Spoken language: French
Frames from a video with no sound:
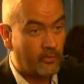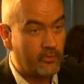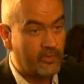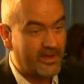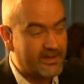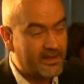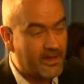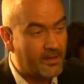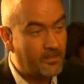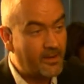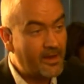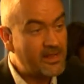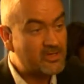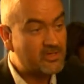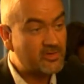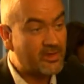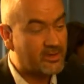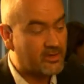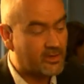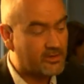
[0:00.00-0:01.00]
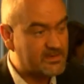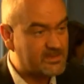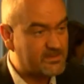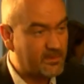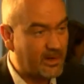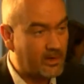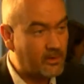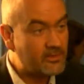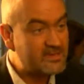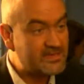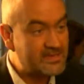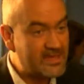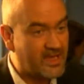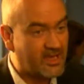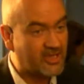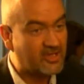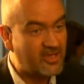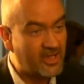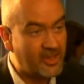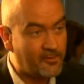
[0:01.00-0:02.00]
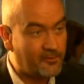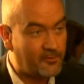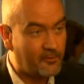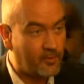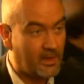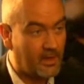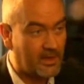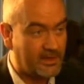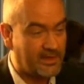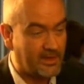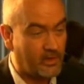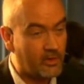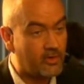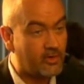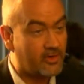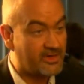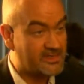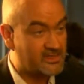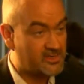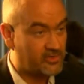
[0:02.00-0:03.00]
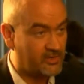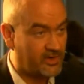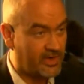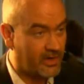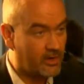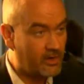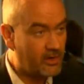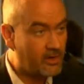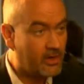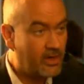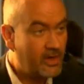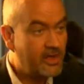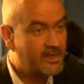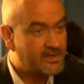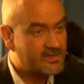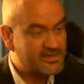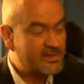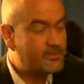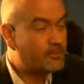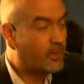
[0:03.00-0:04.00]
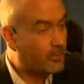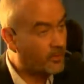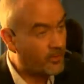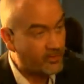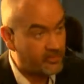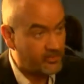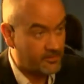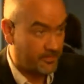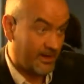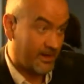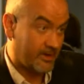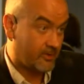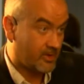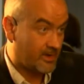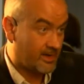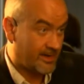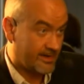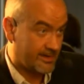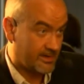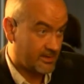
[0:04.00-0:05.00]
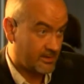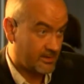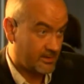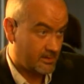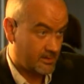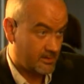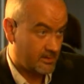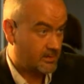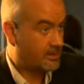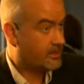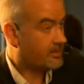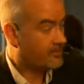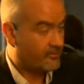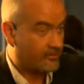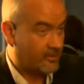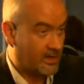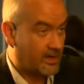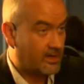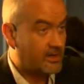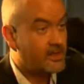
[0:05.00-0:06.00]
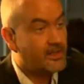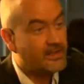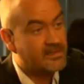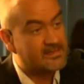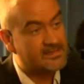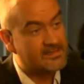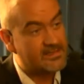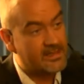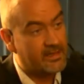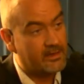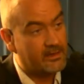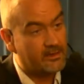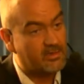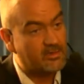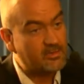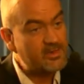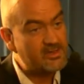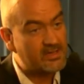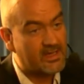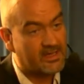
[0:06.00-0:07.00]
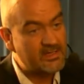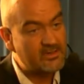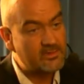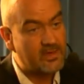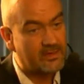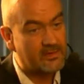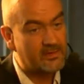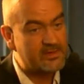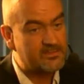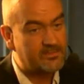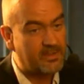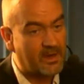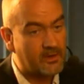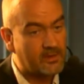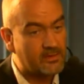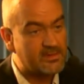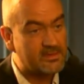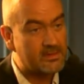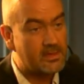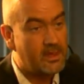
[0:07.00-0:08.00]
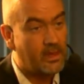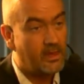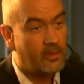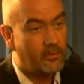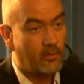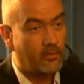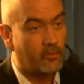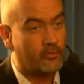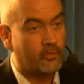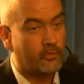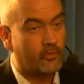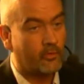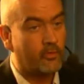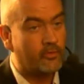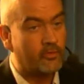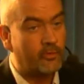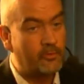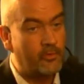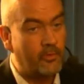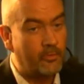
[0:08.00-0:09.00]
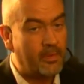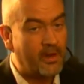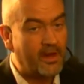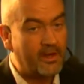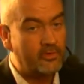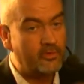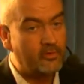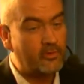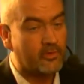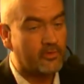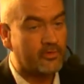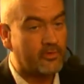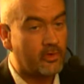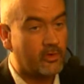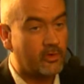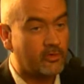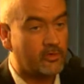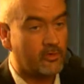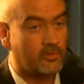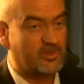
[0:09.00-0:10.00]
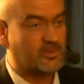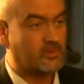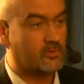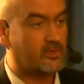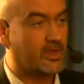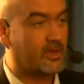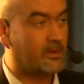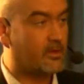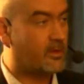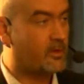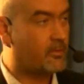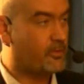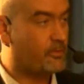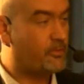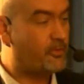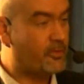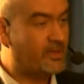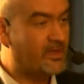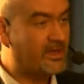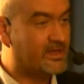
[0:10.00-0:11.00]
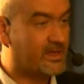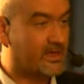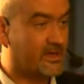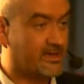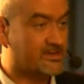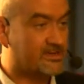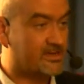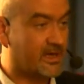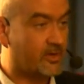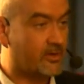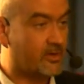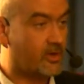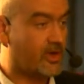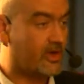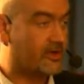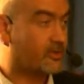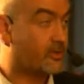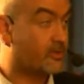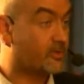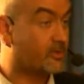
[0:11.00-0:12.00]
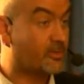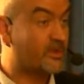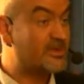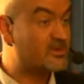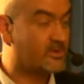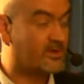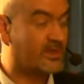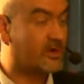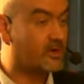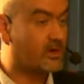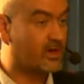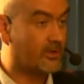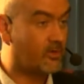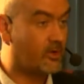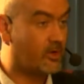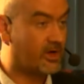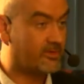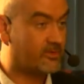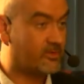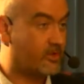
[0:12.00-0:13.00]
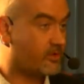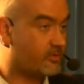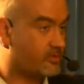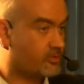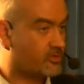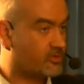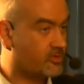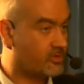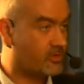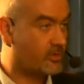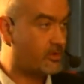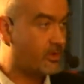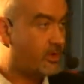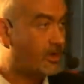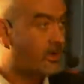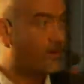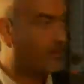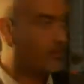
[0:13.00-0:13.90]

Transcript: on n'aidera pas les gens à être transparents si à chaque fois qu'ils reconnaissent une erreur, c'est pour prendre une paire de claques. Exact. Voilà. C'est, euh, je pense, que la question de la transparence. On ne, peut pas, nous, en tant que, parce qu'on est euh, public à l'extérieur et dans l'entreprise, on est collaborateur, donc euh,